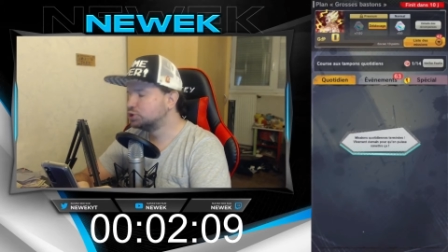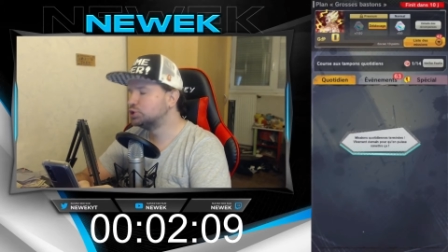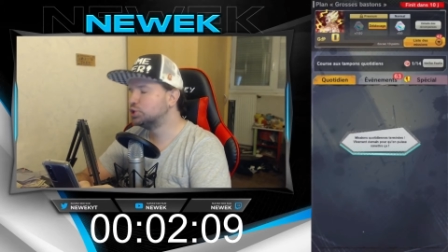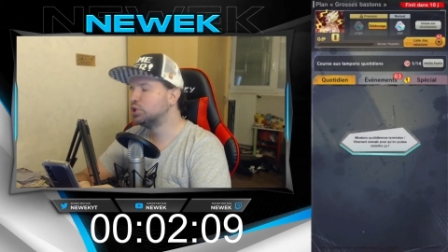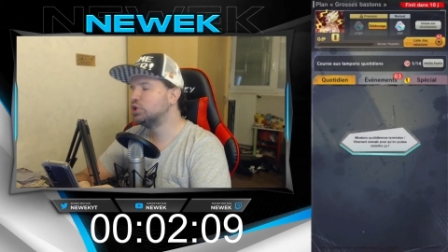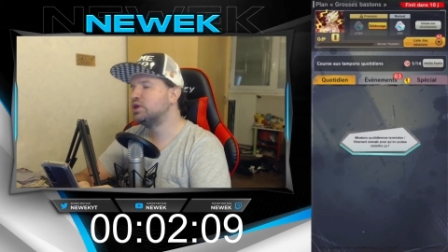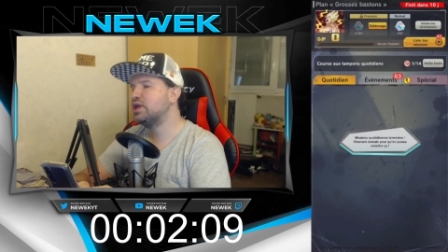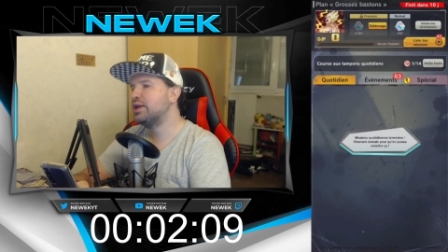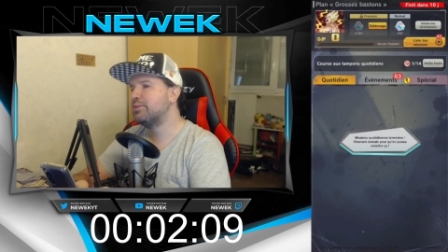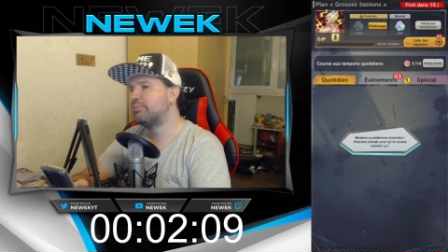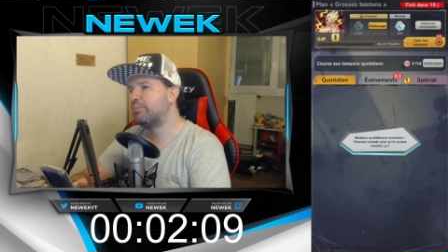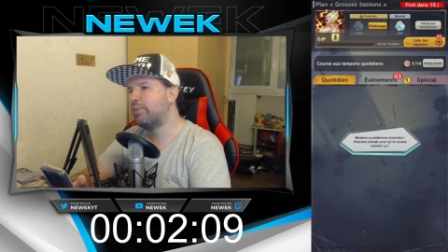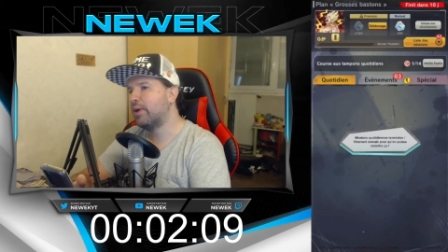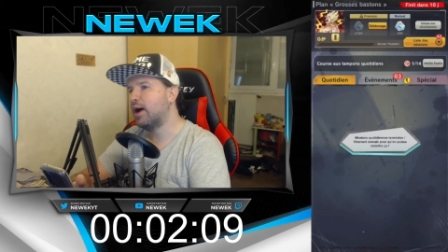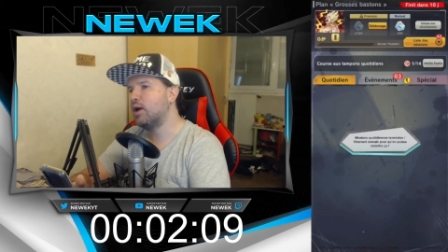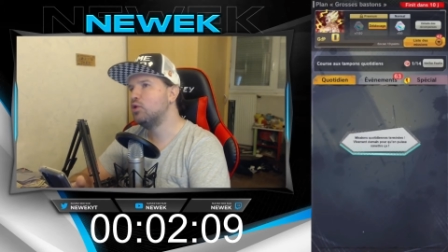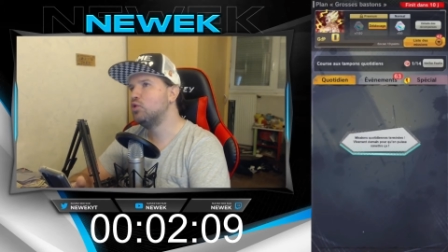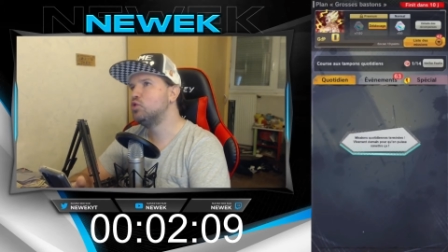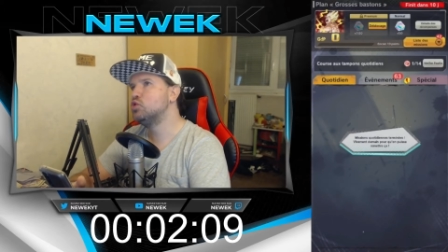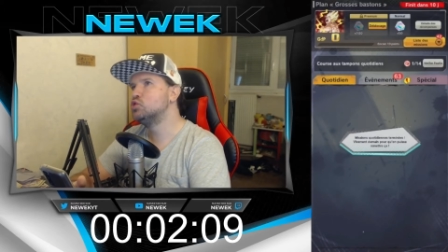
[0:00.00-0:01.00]
n'ai
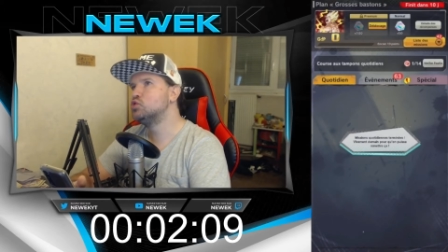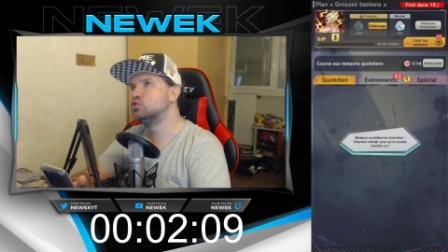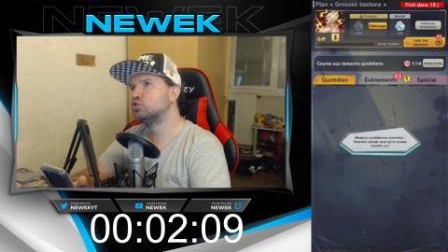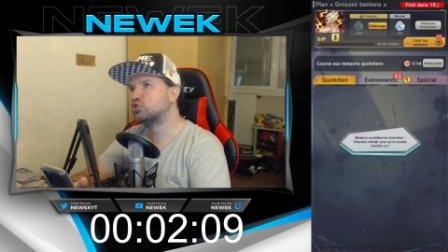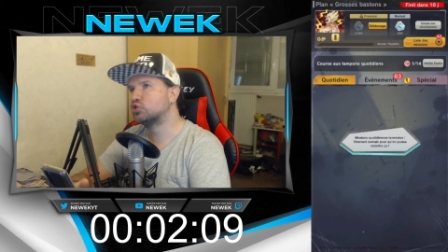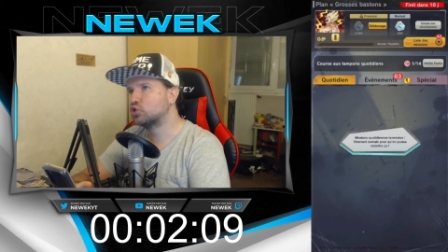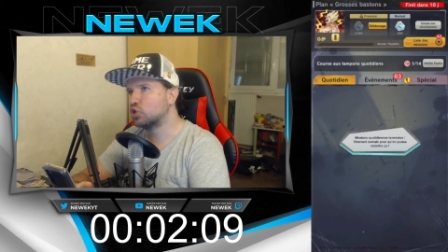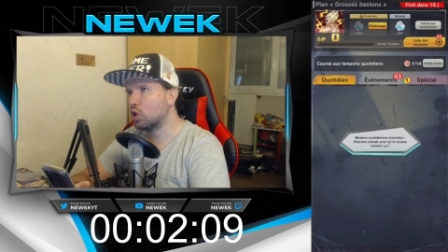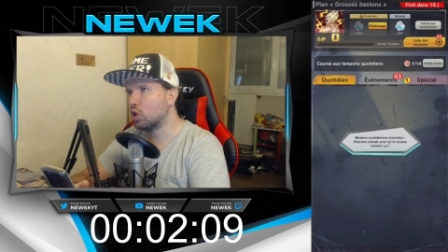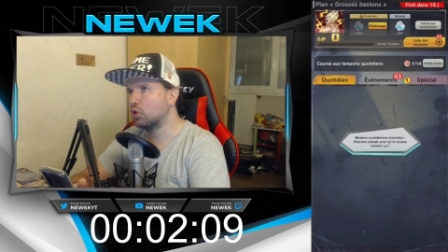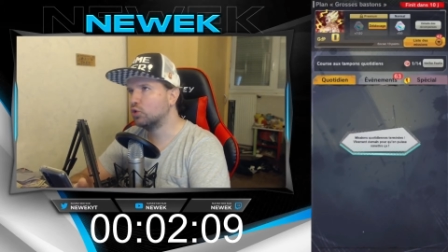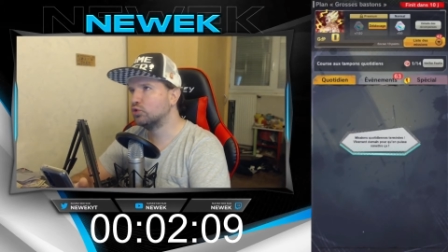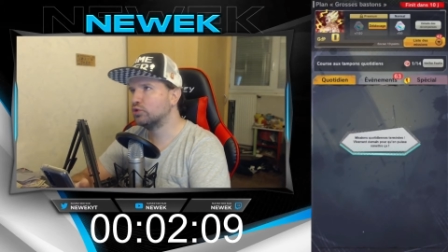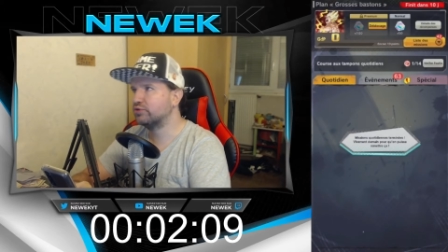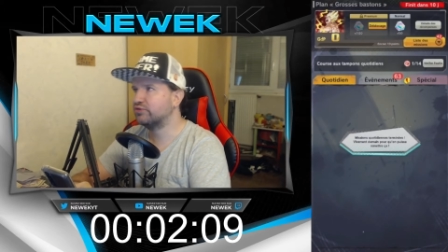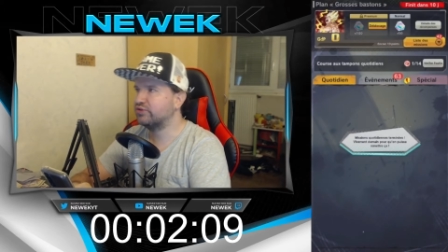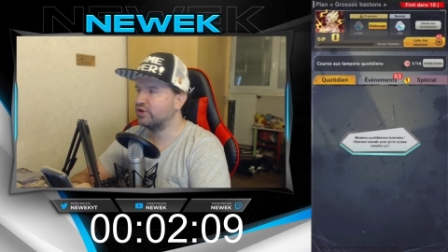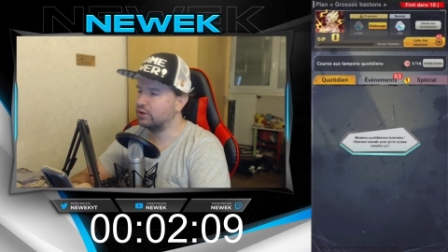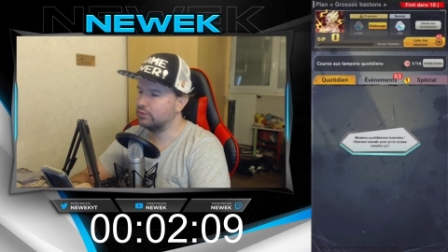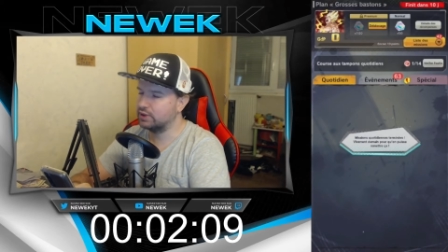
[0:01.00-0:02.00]
pas eu le temps de
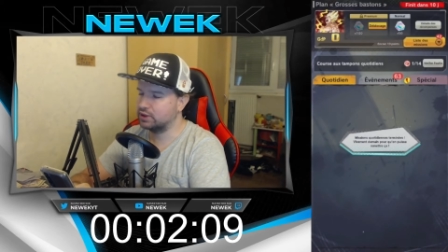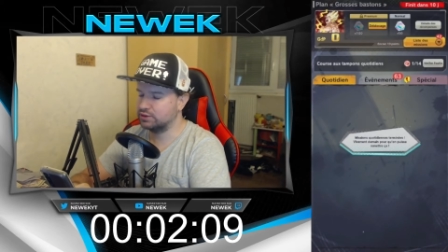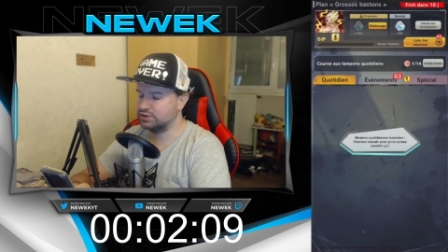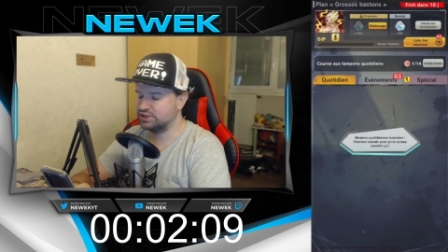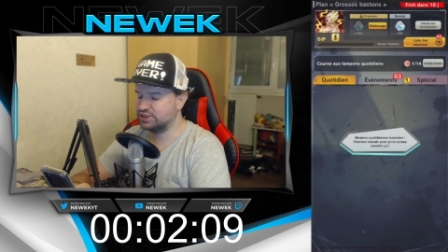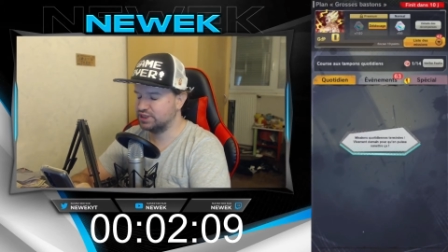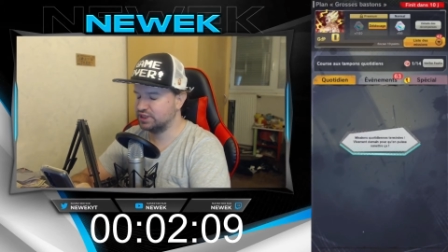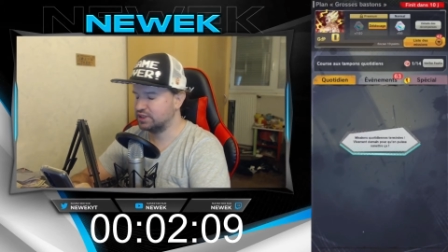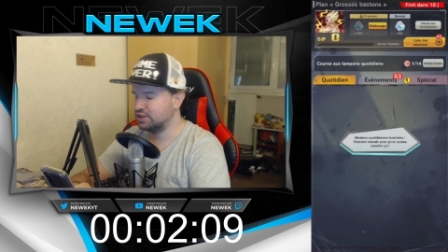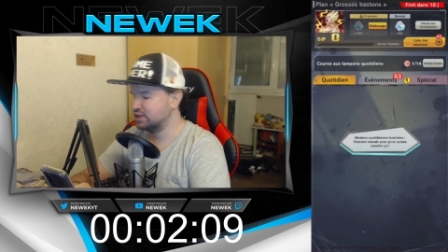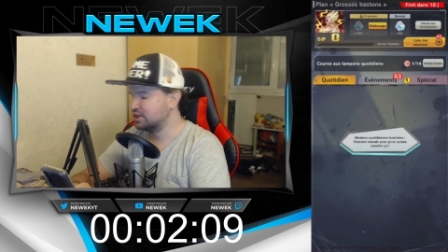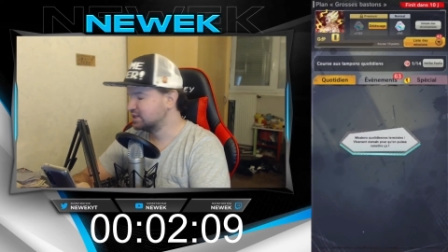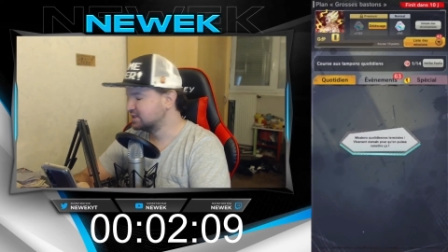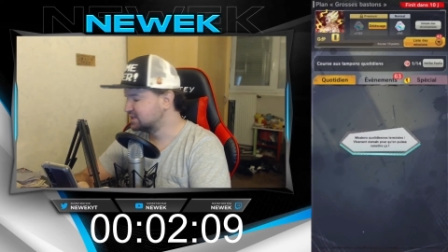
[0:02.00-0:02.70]
faire mes quotidiennes.